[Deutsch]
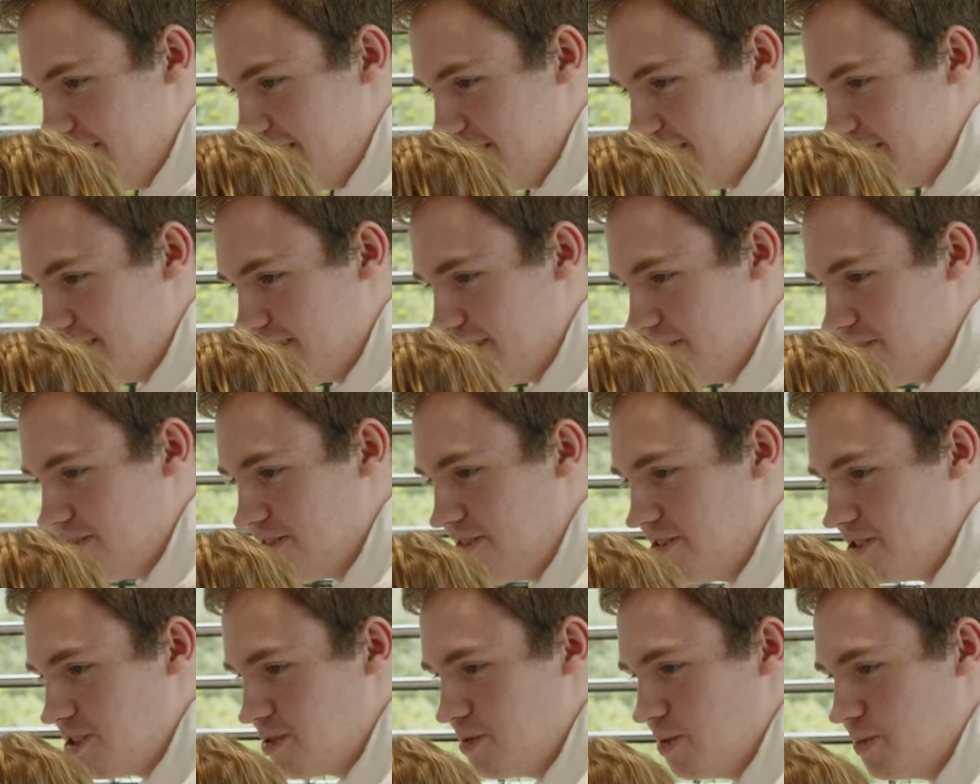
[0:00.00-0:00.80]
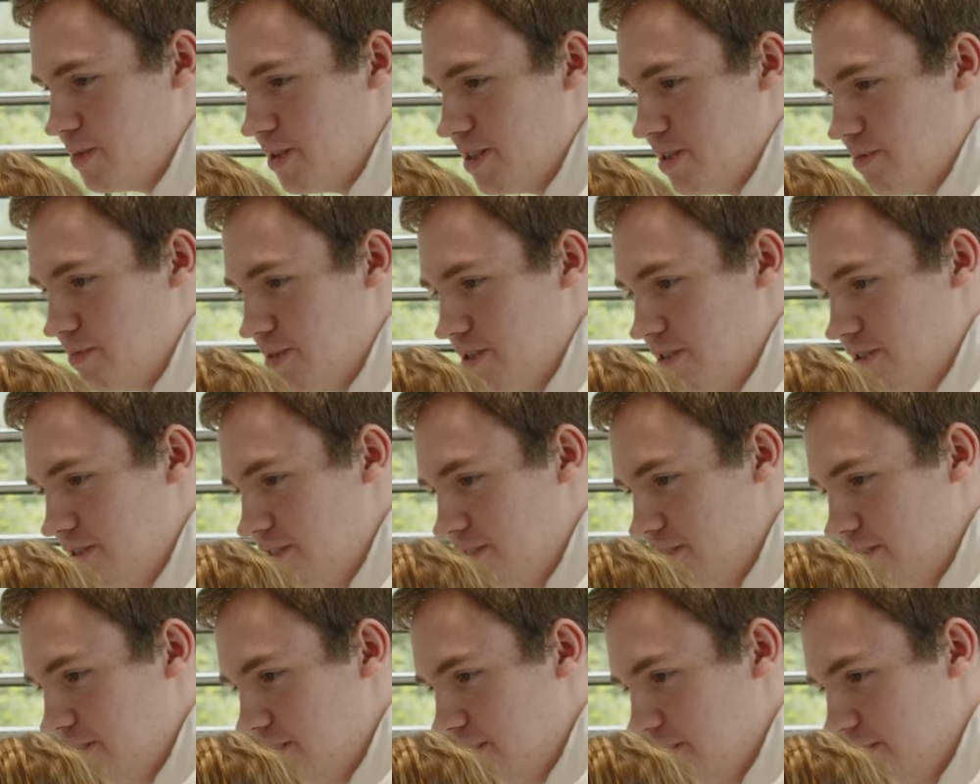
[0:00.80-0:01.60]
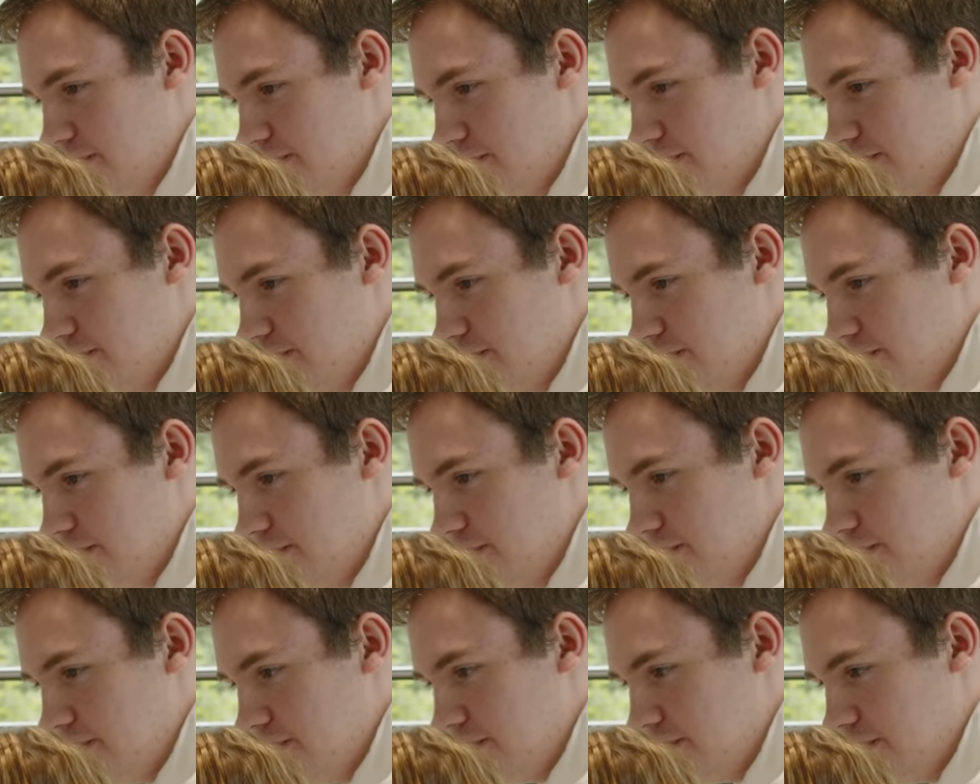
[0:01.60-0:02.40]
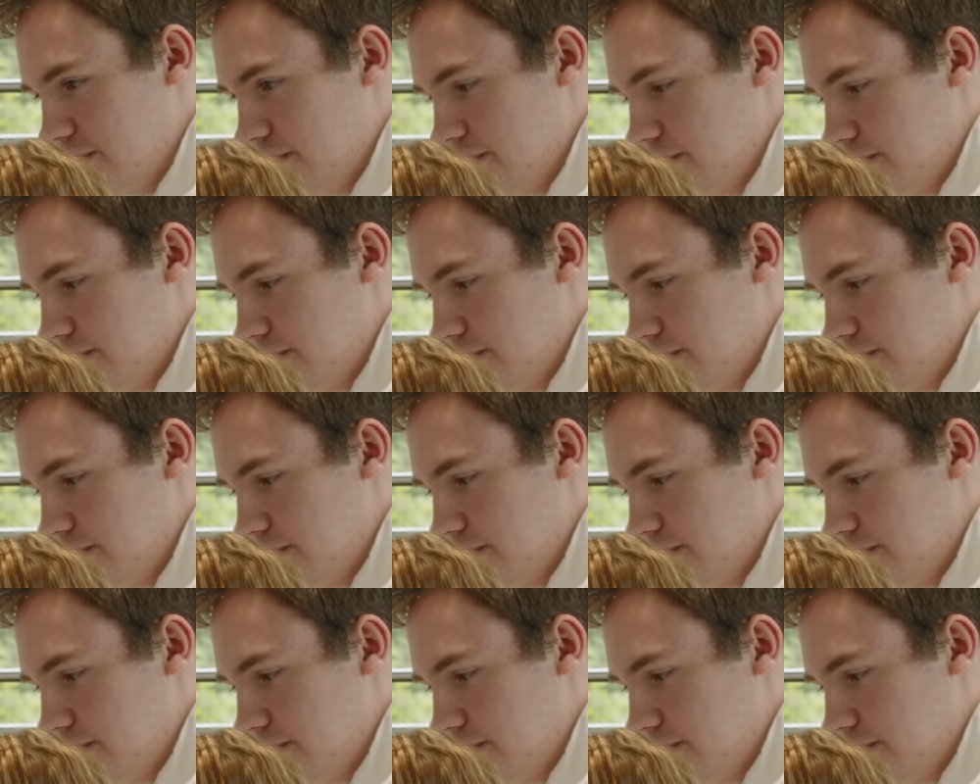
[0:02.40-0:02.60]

zur Bürokauffrau oder zum Bürokaufmann